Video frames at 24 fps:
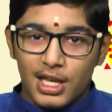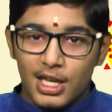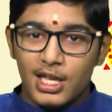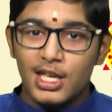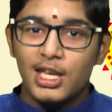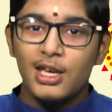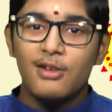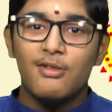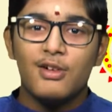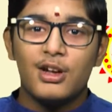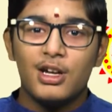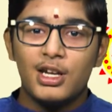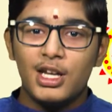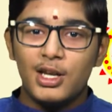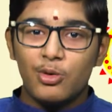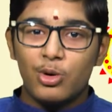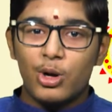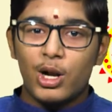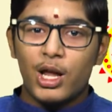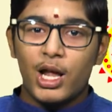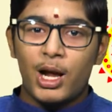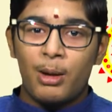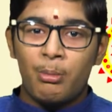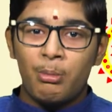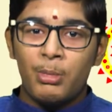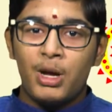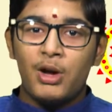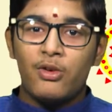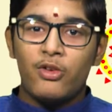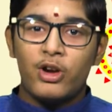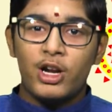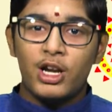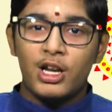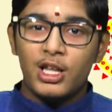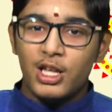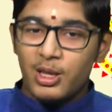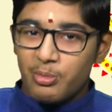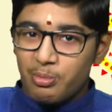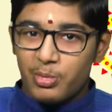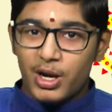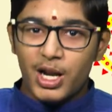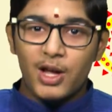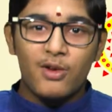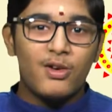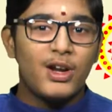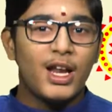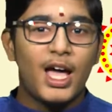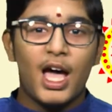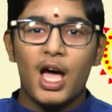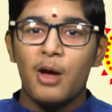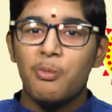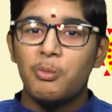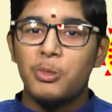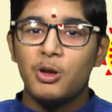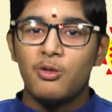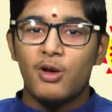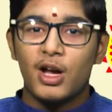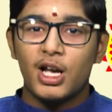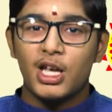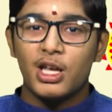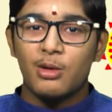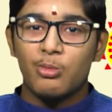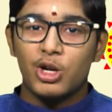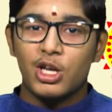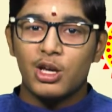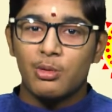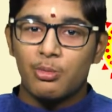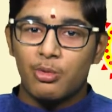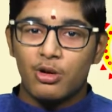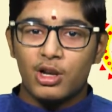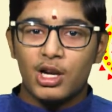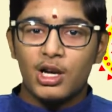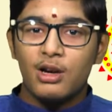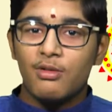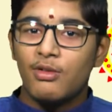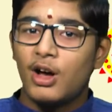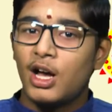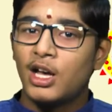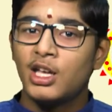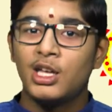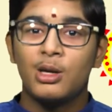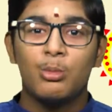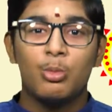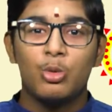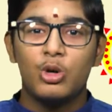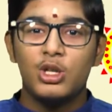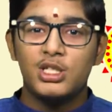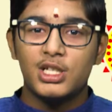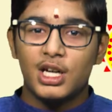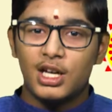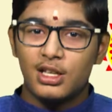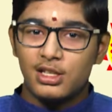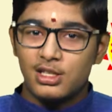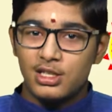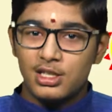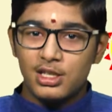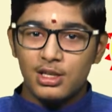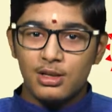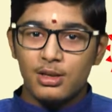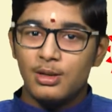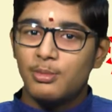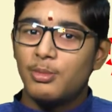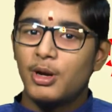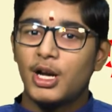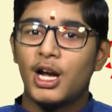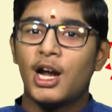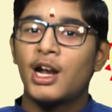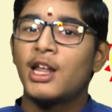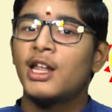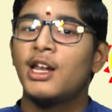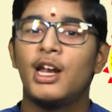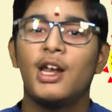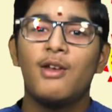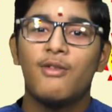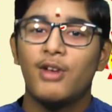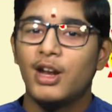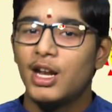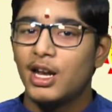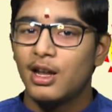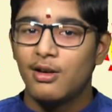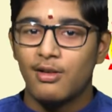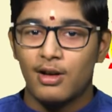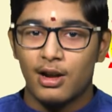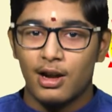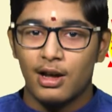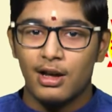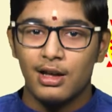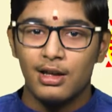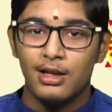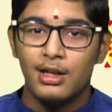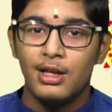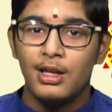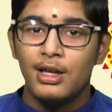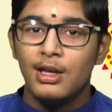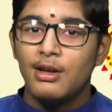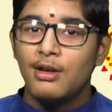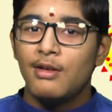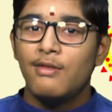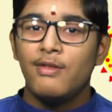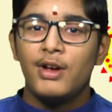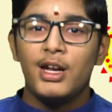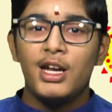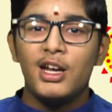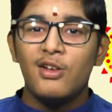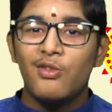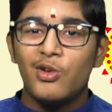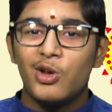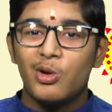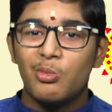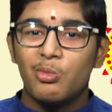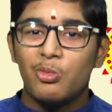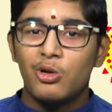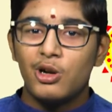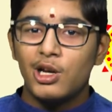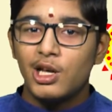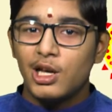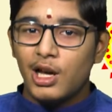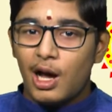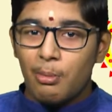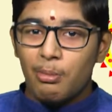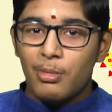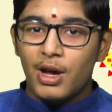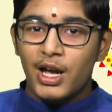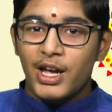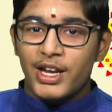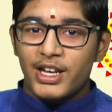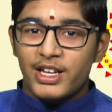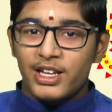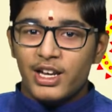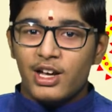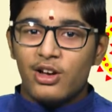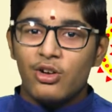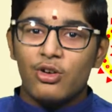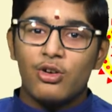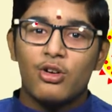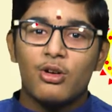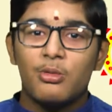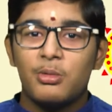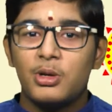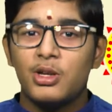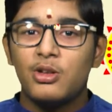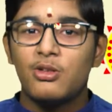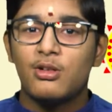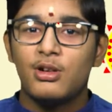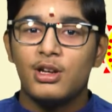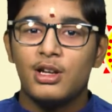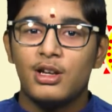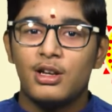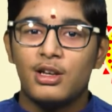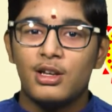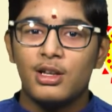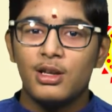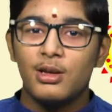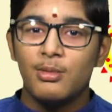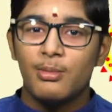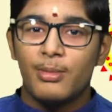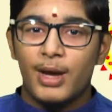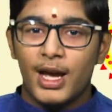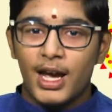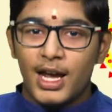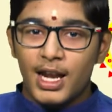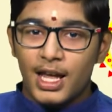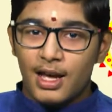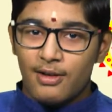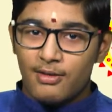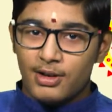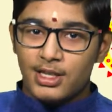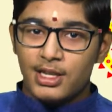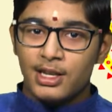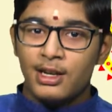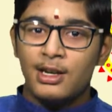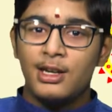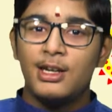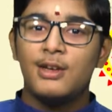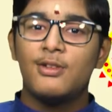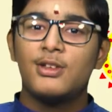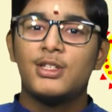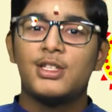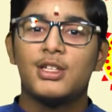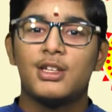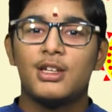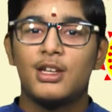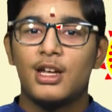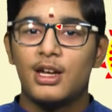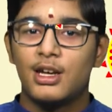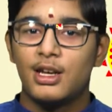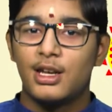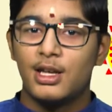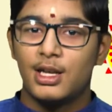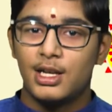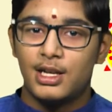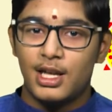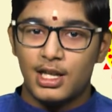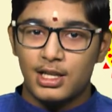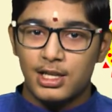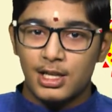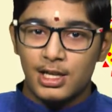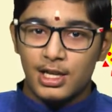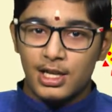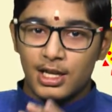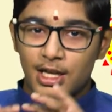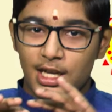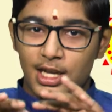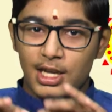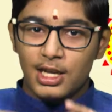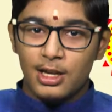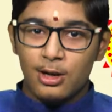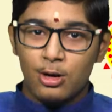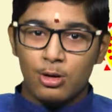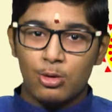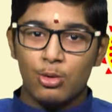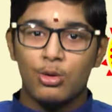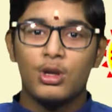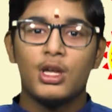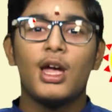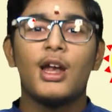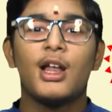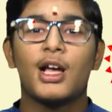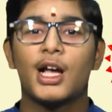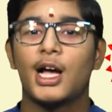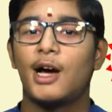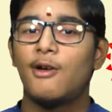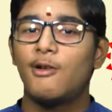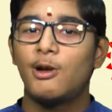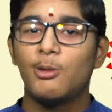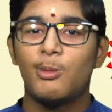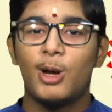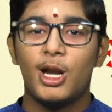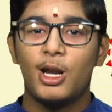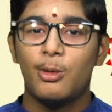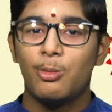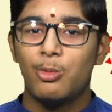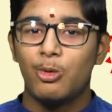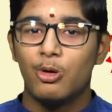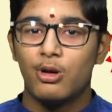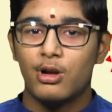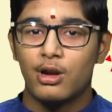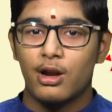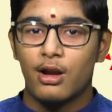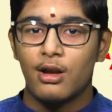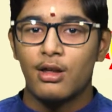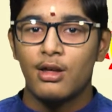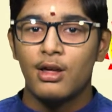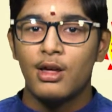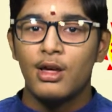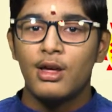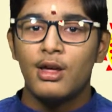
இங்கே வந்து இவனோட அம்மா வந்து இப்போ தான் வந்து ஆப்பிள் வாங்கி முடிக்க போகிறா வாங்கி முடிச்சாச்சு இப்போ கடையிலேருந்து வெளில வரா வெளியே வரும்போது அம்மா இந்தாங்கோ அப்படின்னு சொல்லிட்டு மேலே அவன் திருடி வச்சிருந்த அந்த டசனை கீழே தூக்கி அந்த கவர் மேலே போடுறான்